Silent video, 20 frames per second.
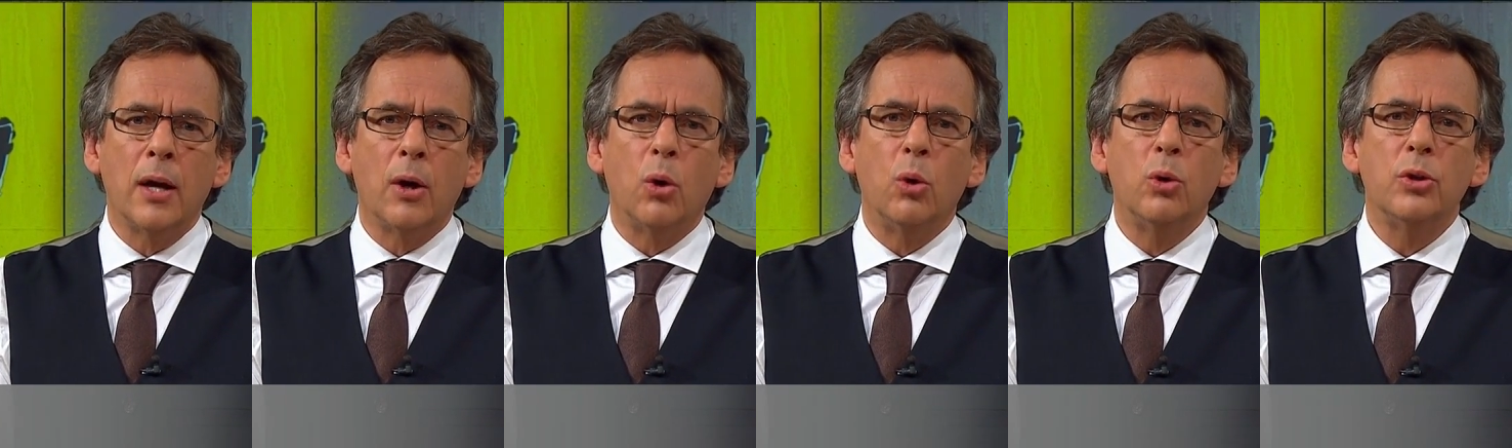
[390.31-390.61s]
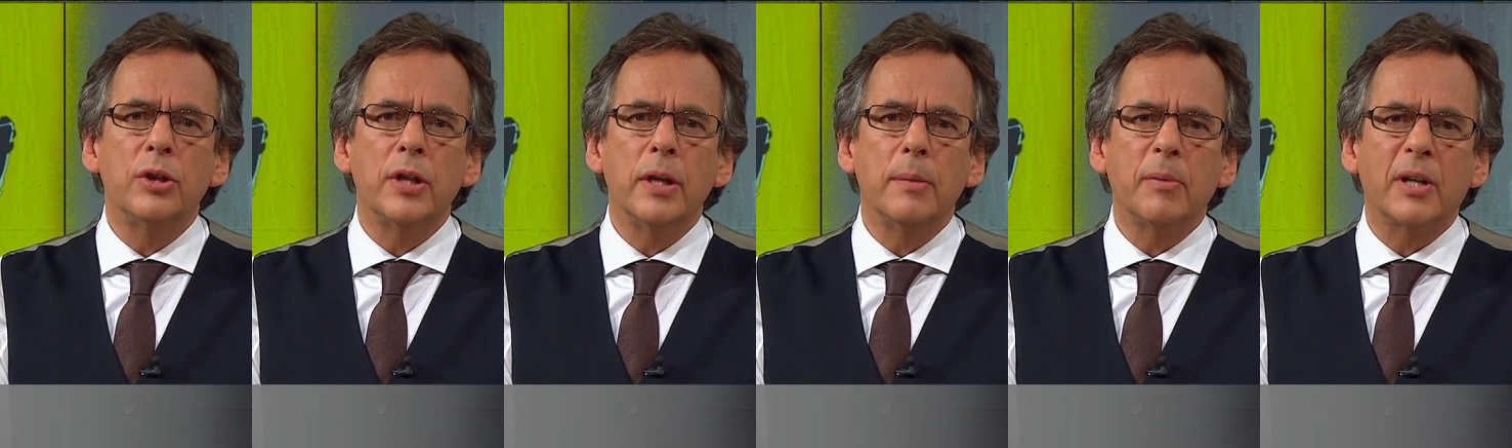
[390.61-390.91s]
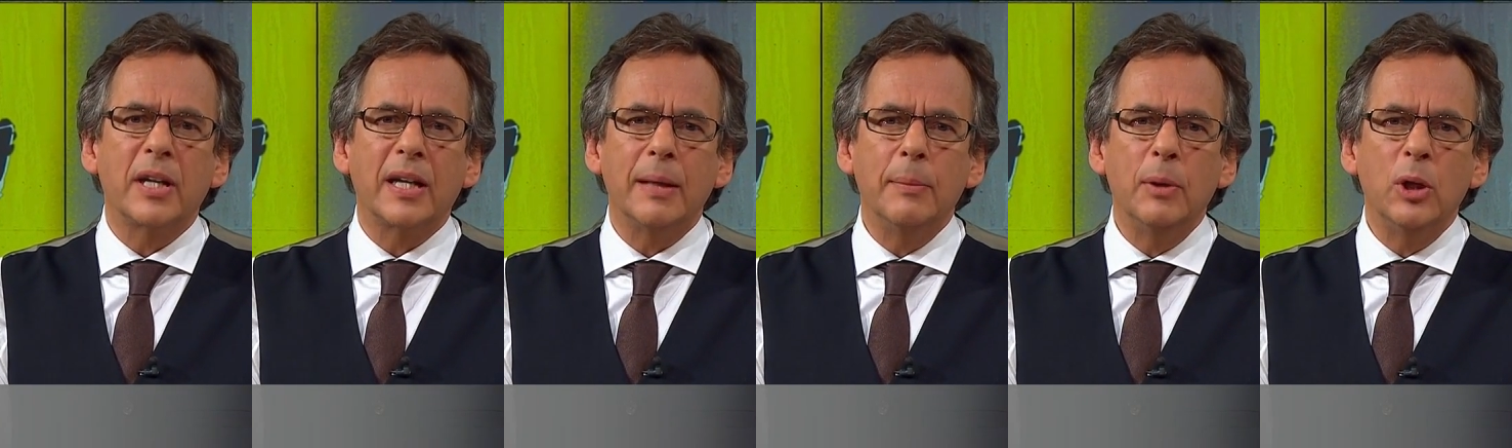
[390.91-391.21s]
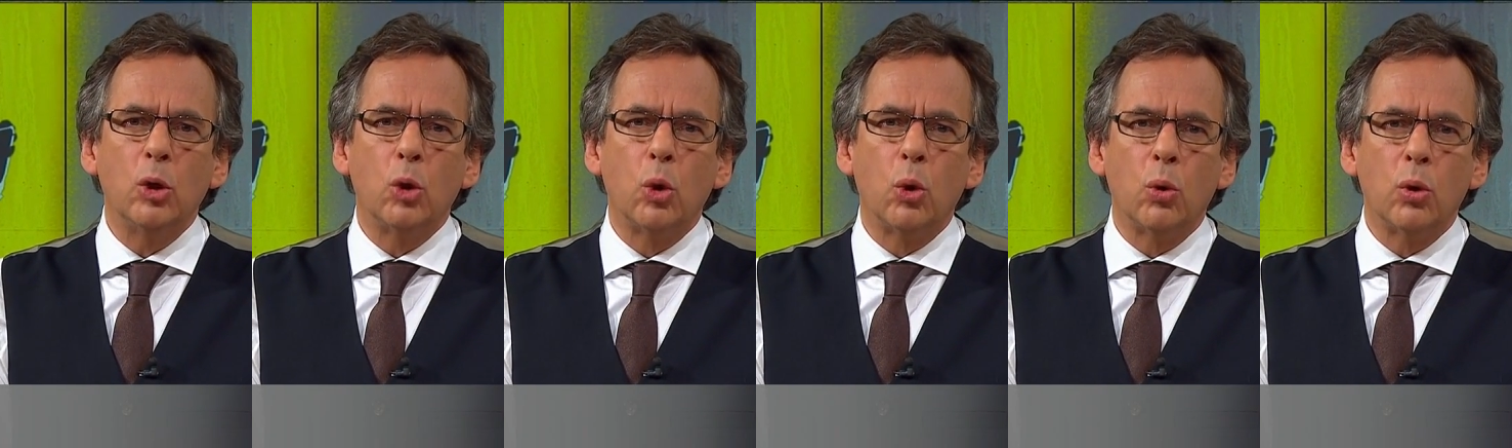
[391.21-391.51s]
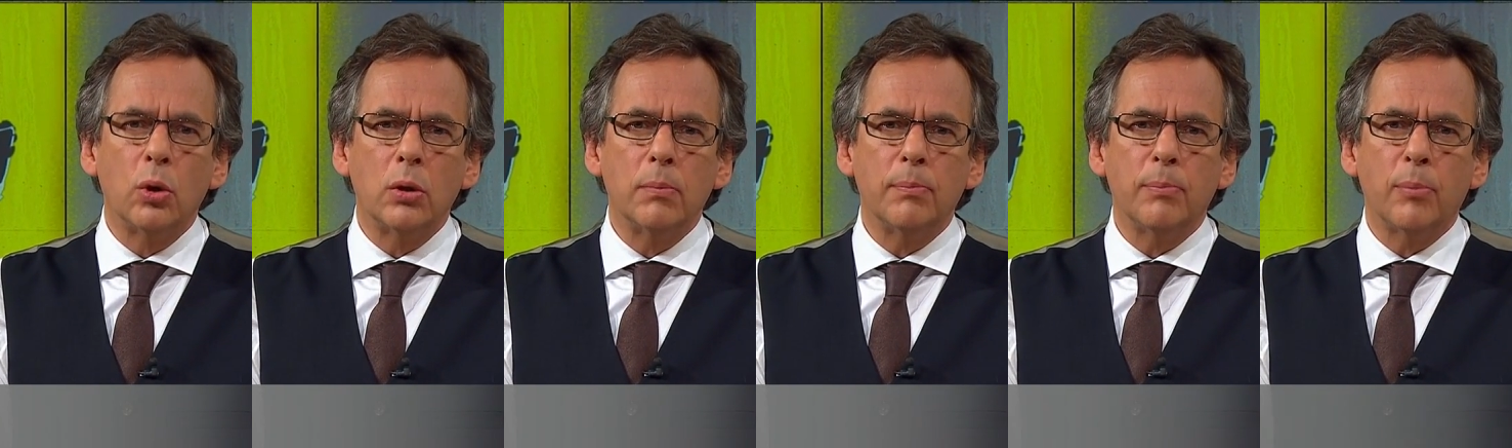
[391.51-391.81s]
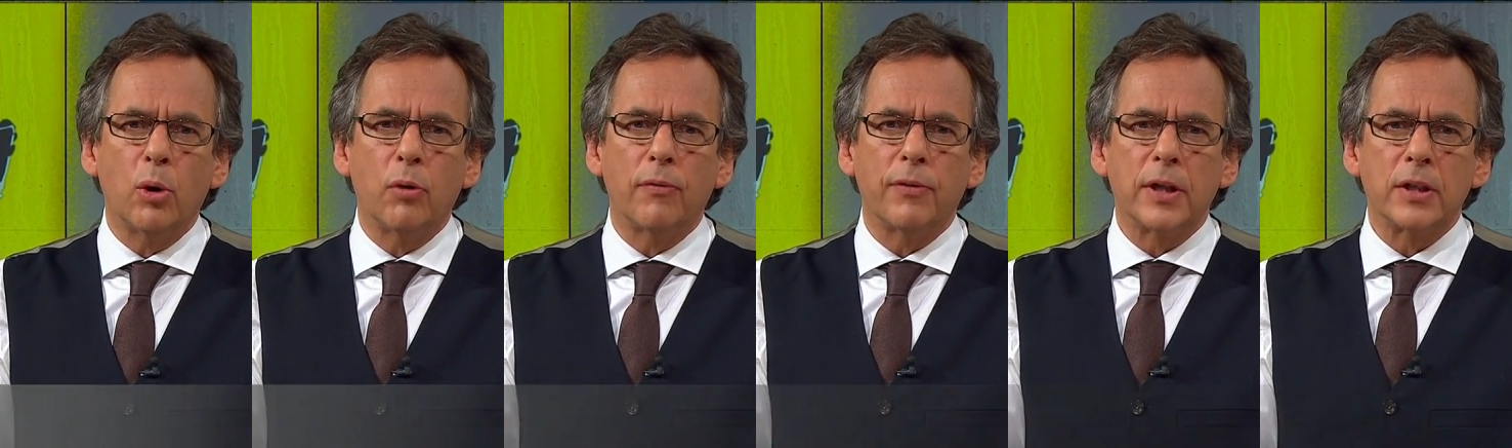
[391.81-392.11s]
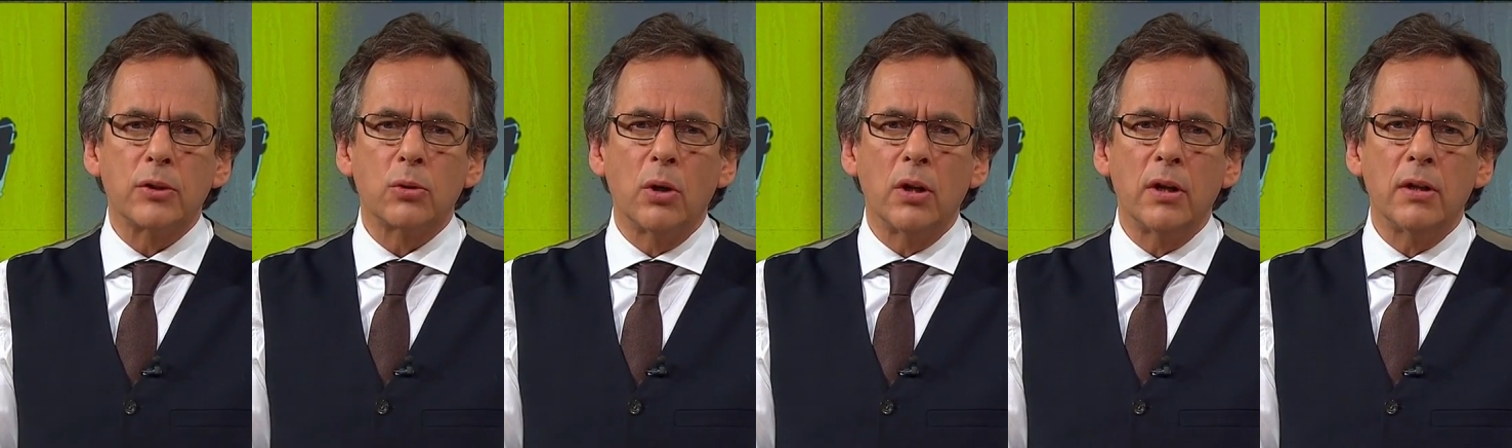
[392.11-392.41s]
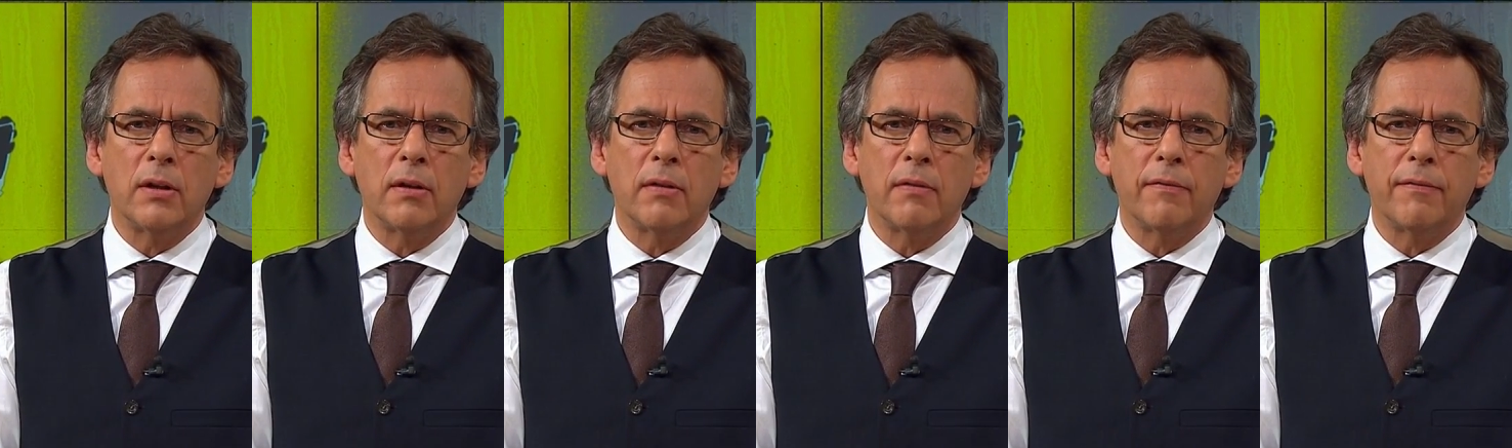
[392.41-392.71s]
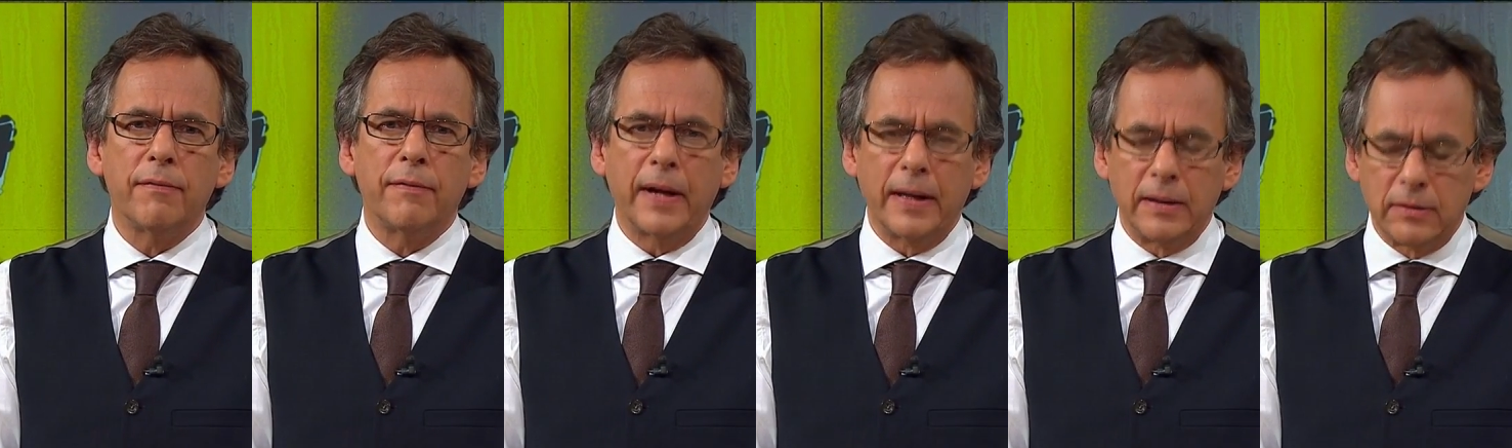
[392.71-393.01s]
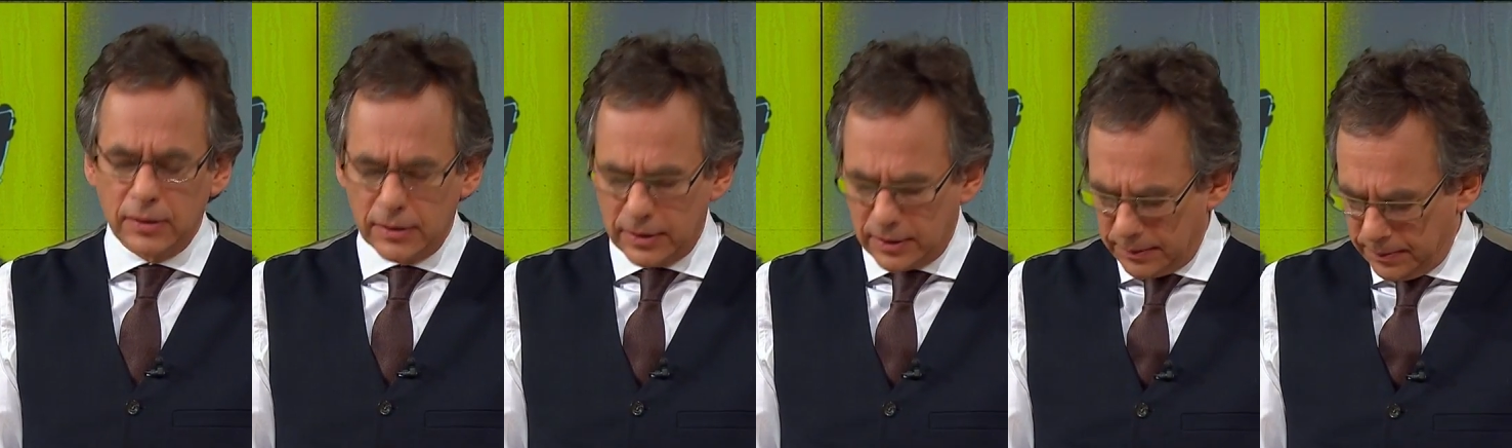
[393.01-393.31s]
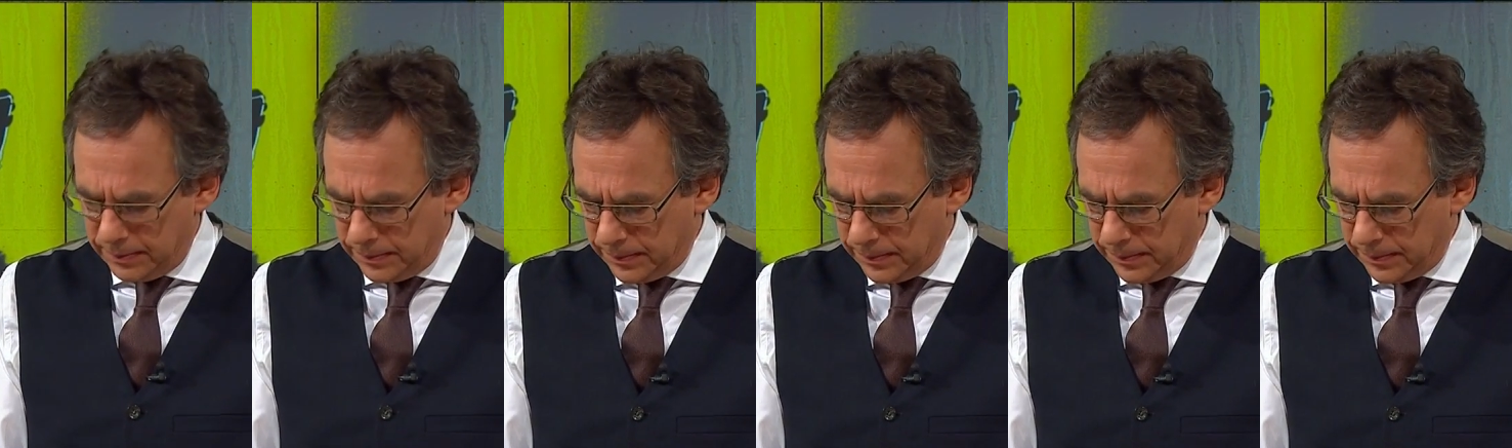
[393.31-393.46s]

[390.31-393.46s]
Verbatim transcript: und dem Kriminologen Professor Feltes.